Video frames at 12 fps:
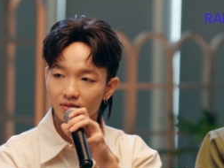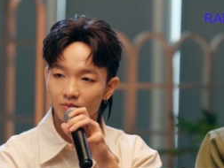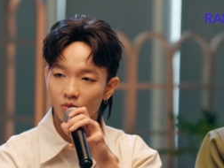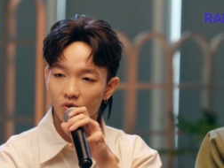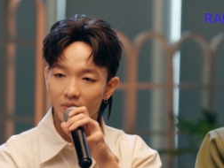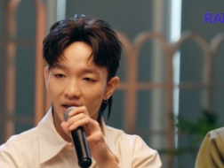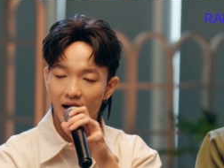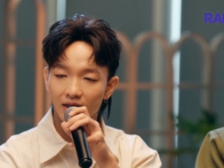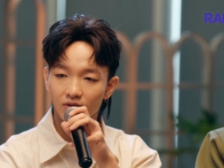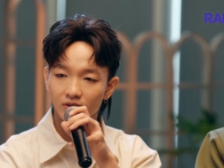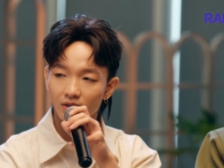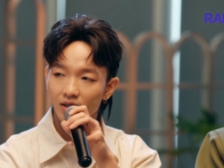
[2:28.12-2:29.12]
một bài
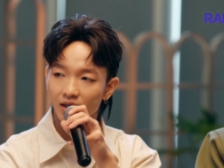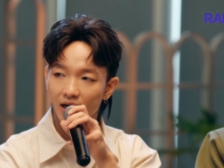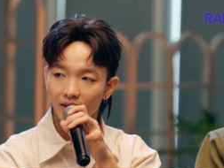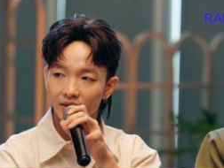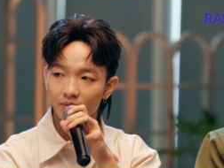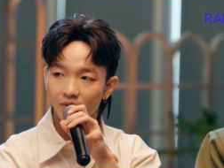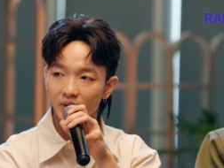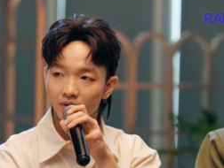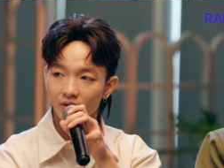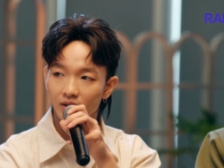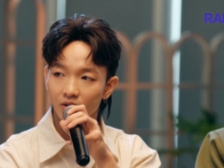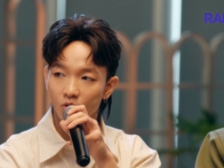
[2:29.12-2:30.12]
hát nó rất là ngắn để mà mình
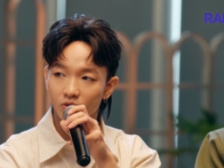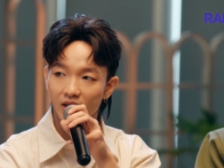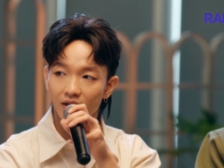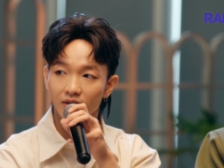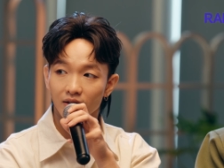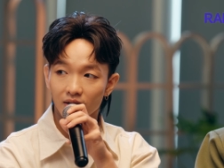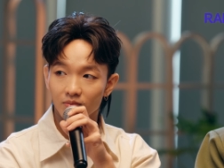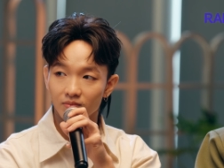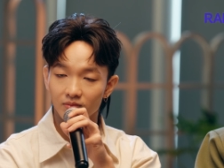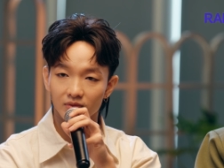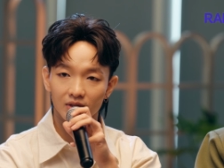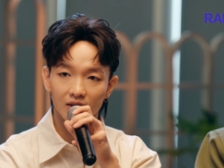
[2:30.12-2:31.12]
có thể lột tả được hết
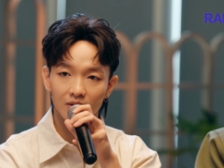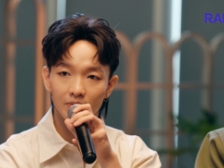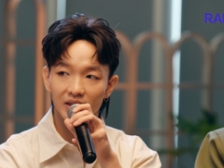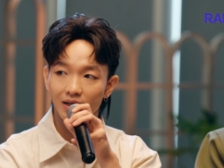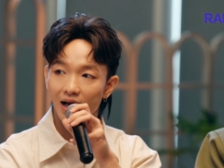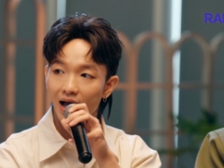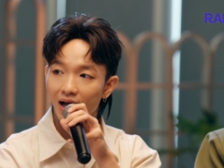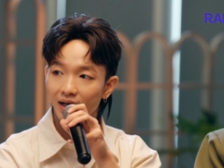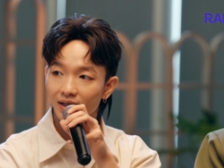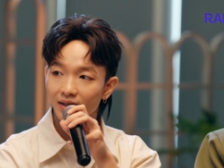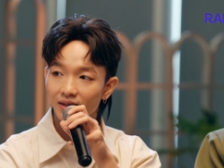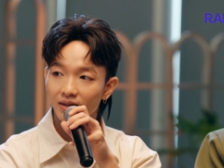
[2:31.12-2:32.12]
rằng là mình là ai.
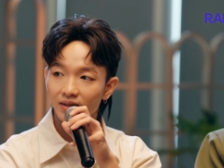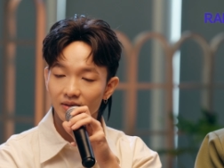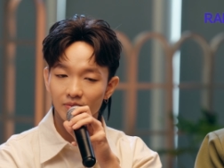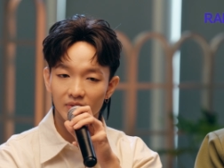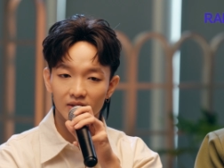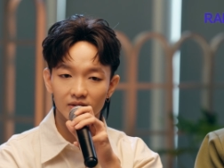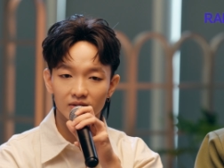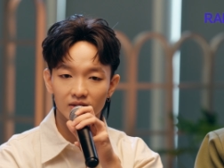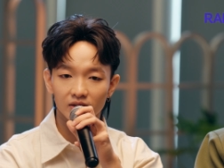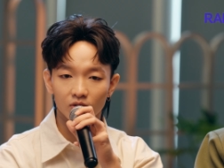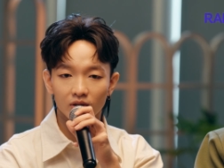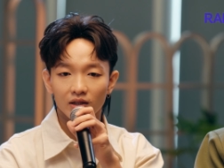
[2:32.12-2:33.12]
Mình
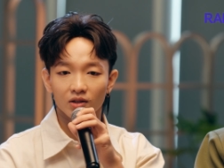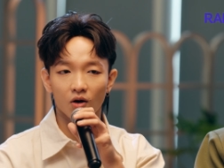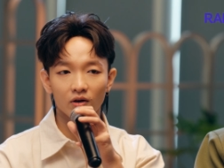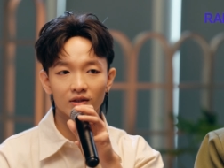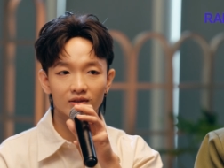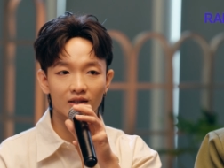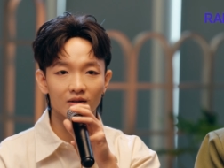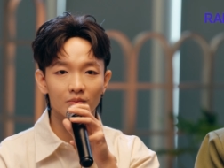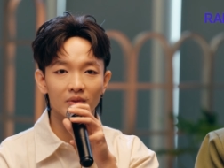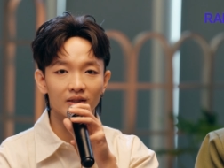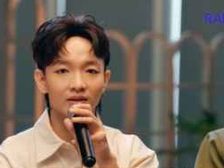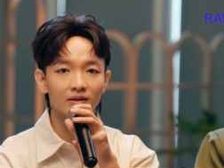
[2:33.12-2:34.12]
chỉ có thể nói được rằng là
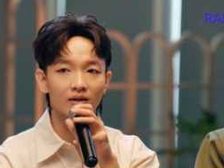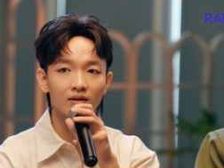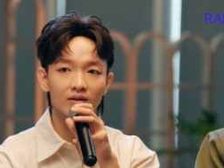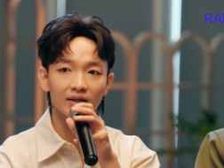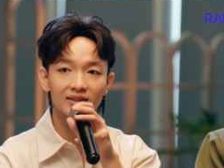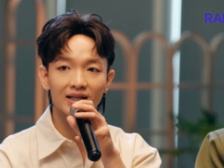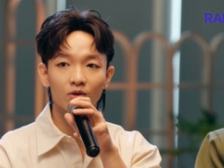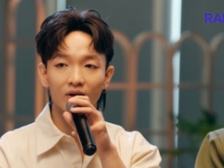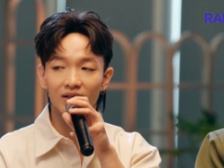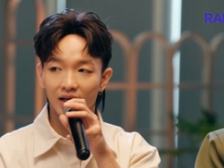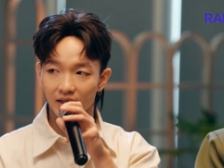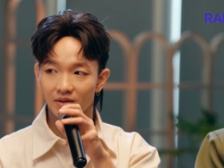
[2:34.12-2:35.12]
mình ở cái giai
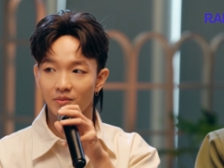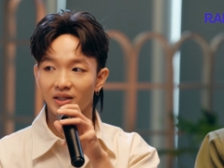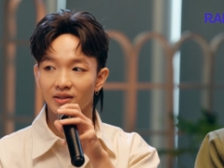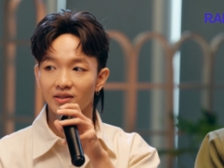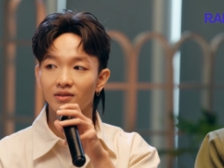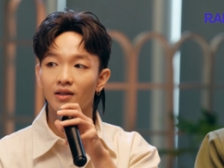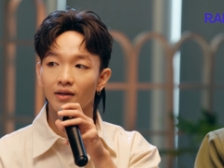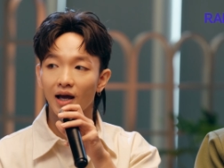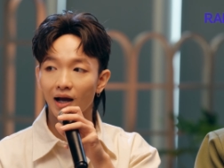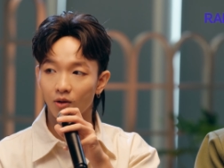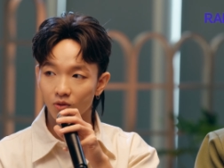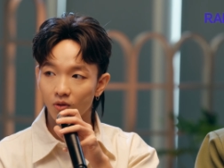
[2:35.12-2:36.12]
đoạn này mình như thế
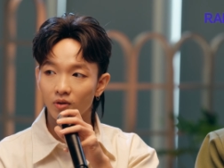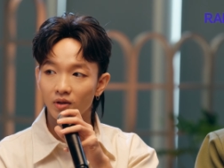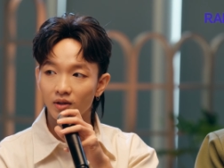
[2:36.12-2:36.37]
nào thôi.